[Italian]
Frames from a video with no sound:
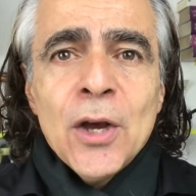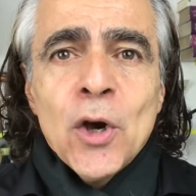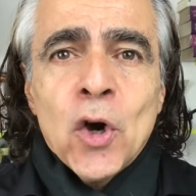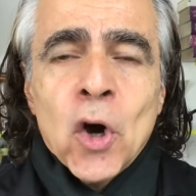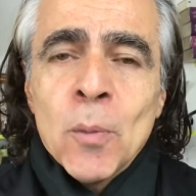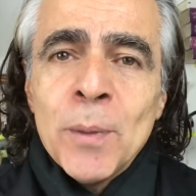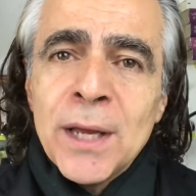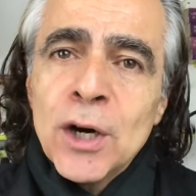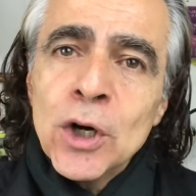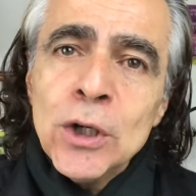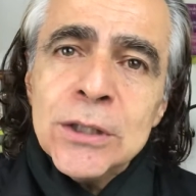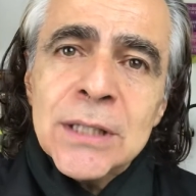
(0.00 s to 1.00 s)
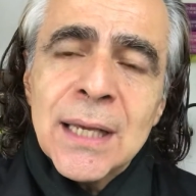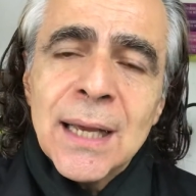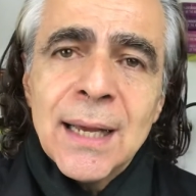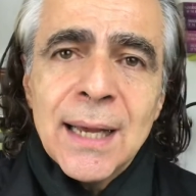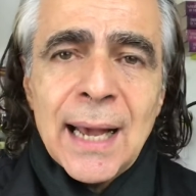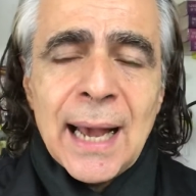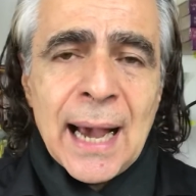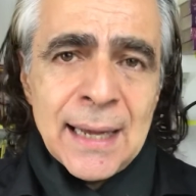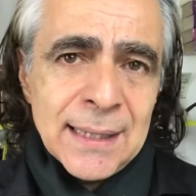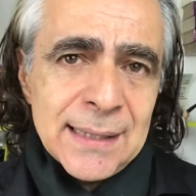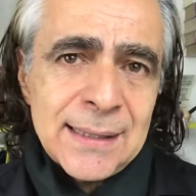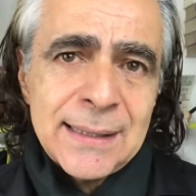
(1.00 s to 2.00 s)
Come Ruth
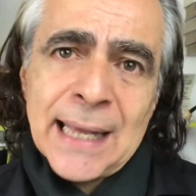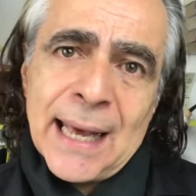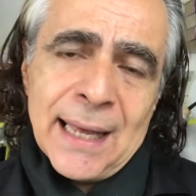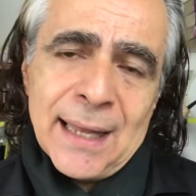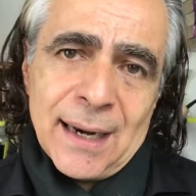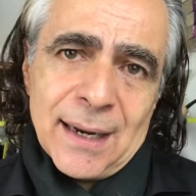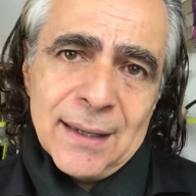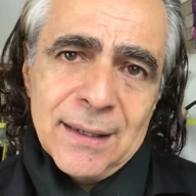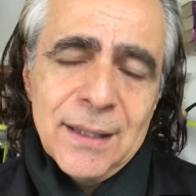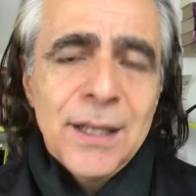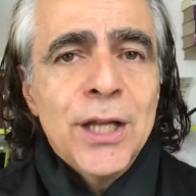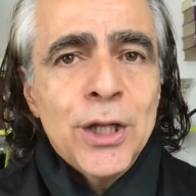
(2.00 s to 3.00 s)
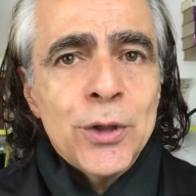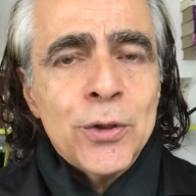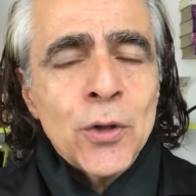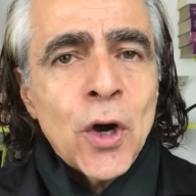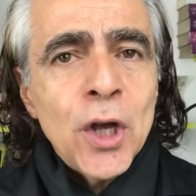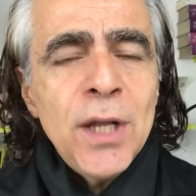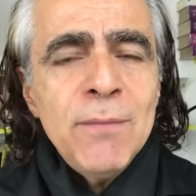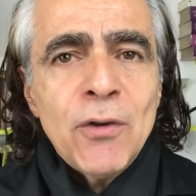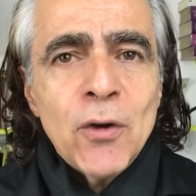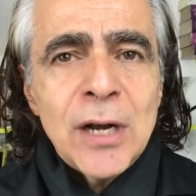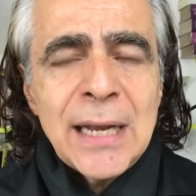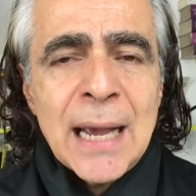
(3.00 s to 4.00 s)
and Esther, noi
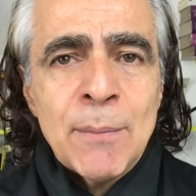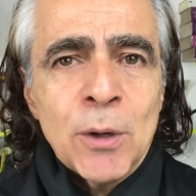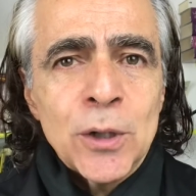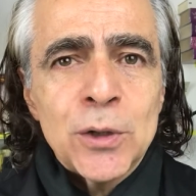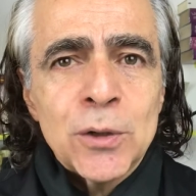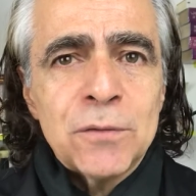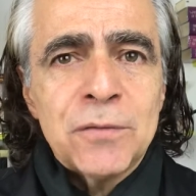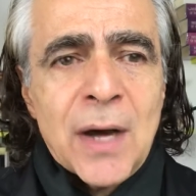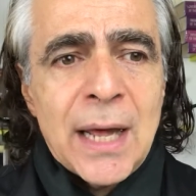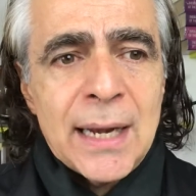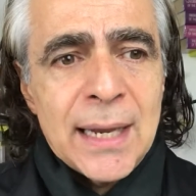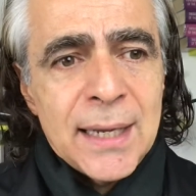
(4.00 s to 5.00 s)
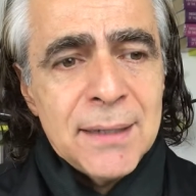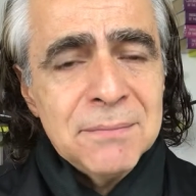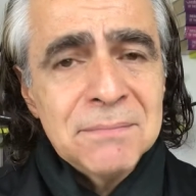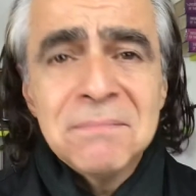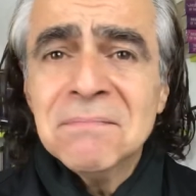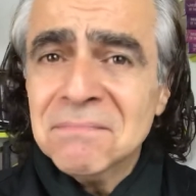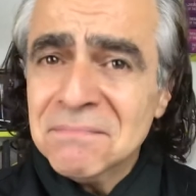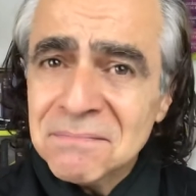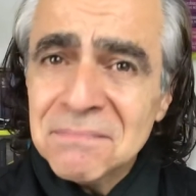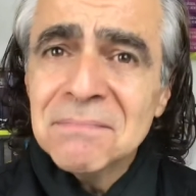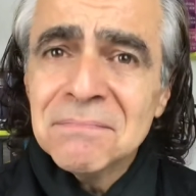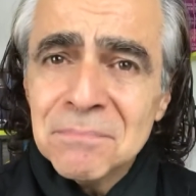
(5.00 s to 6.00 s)
vogliamo trovare
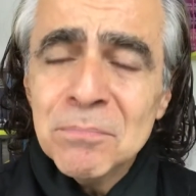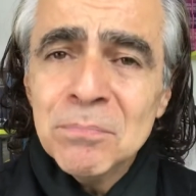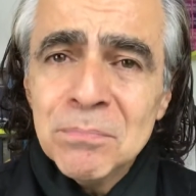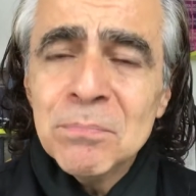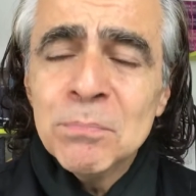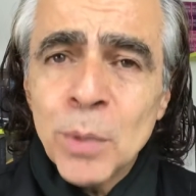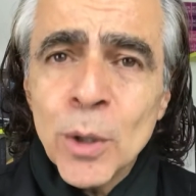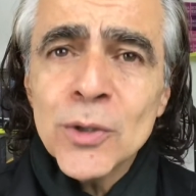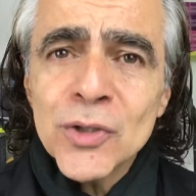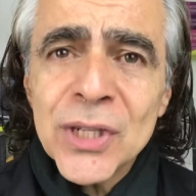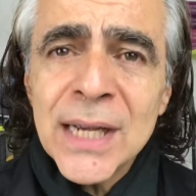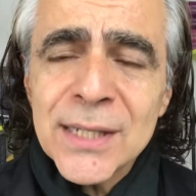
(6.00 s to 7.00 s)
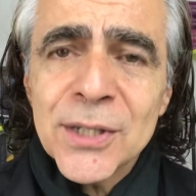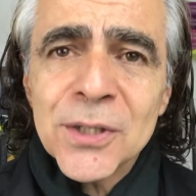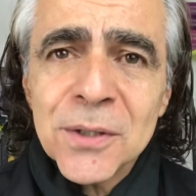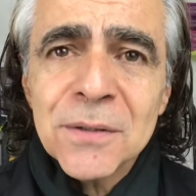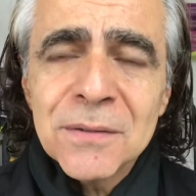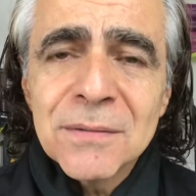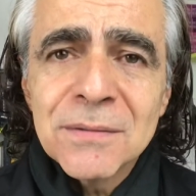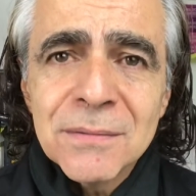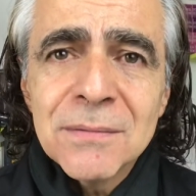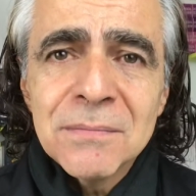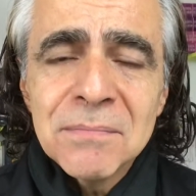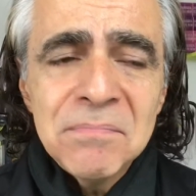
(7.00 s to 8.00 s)
buon senso,
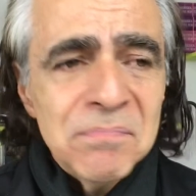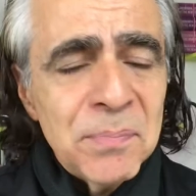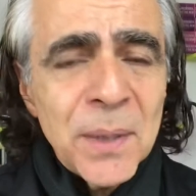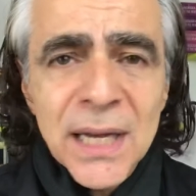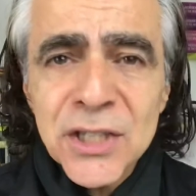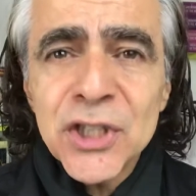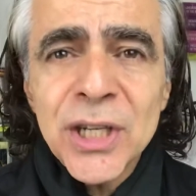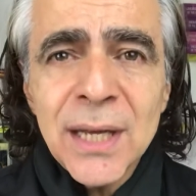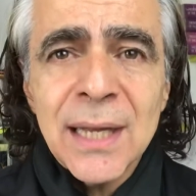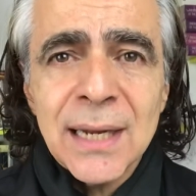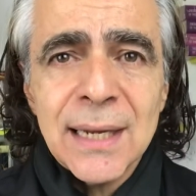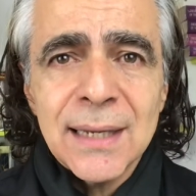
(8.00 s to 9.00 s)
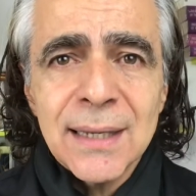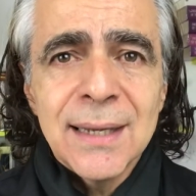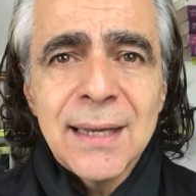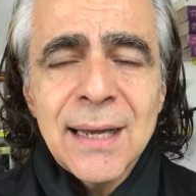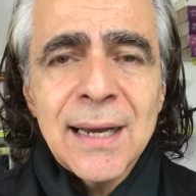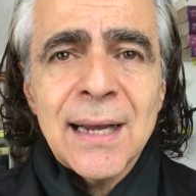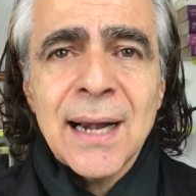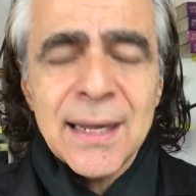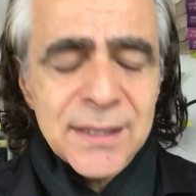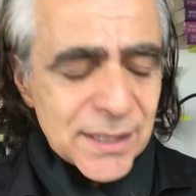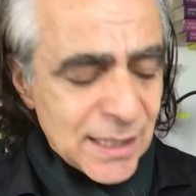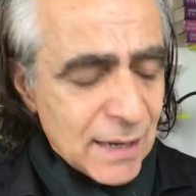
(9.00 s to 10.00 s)
piacere,
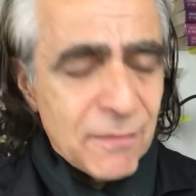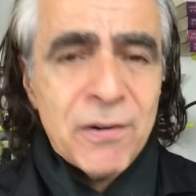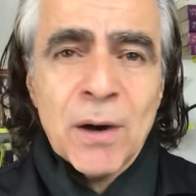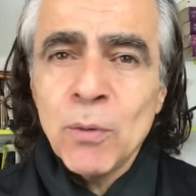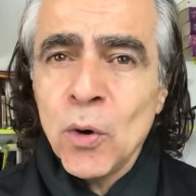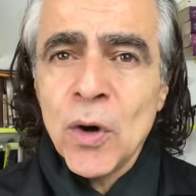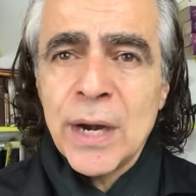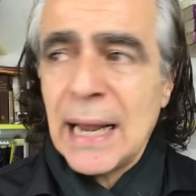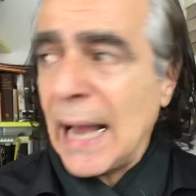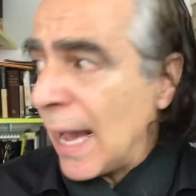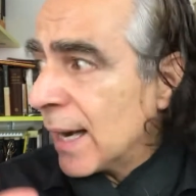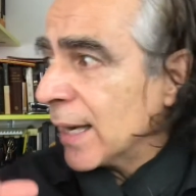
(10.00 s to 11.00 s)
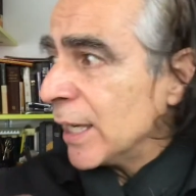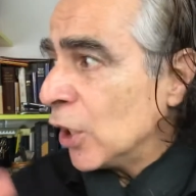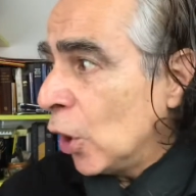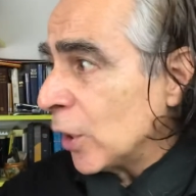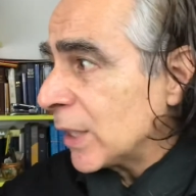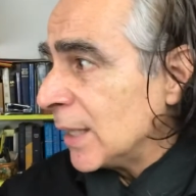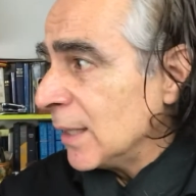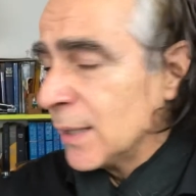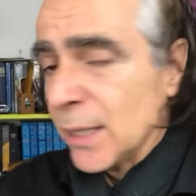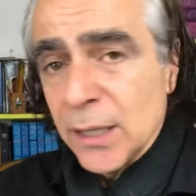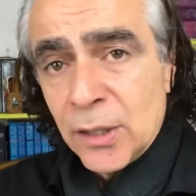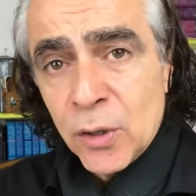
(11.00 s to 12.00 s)
grazia, favore agli occhi
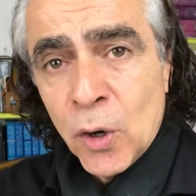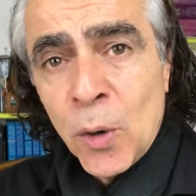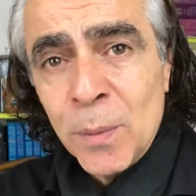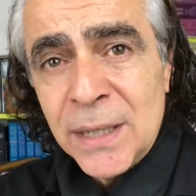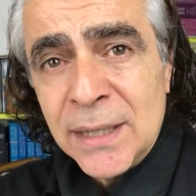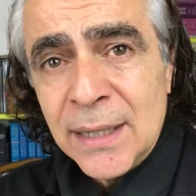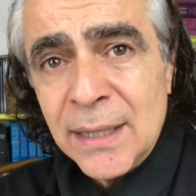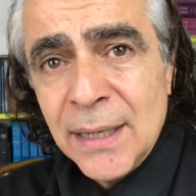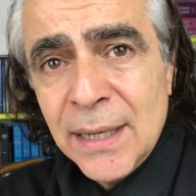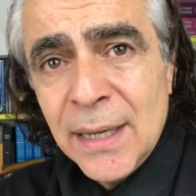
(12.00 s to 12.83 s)
degli uomini,